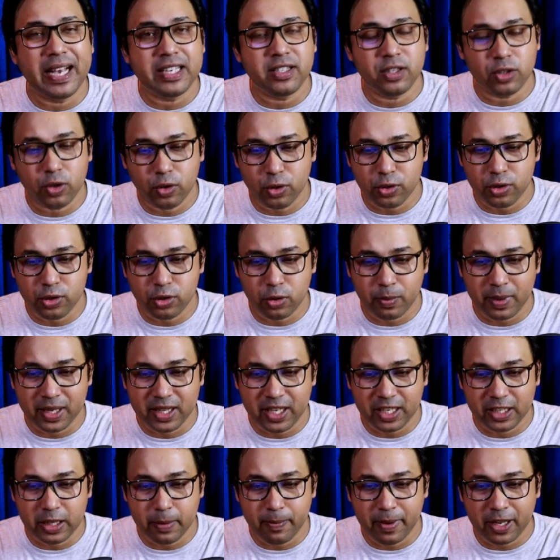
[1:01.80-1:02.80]
পাস কোর্স তোমরা
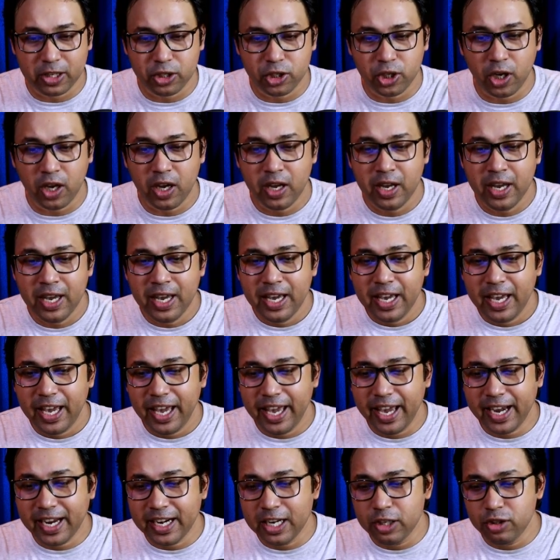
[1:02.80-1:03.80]
দেখতে পাচ্ছ
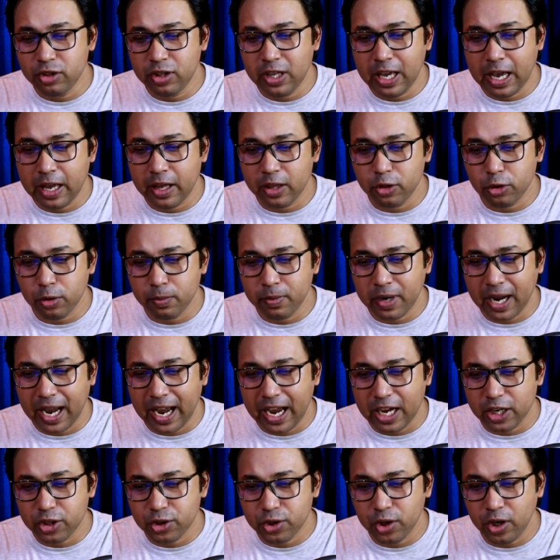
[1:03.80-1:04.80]
এখানে যদি তোমরা
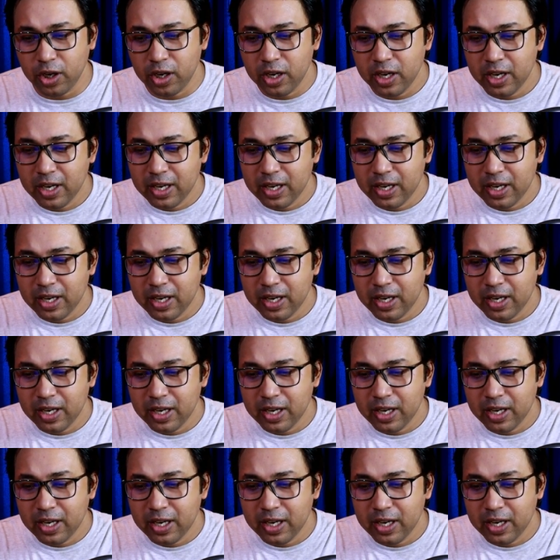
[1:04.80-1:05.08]
আসো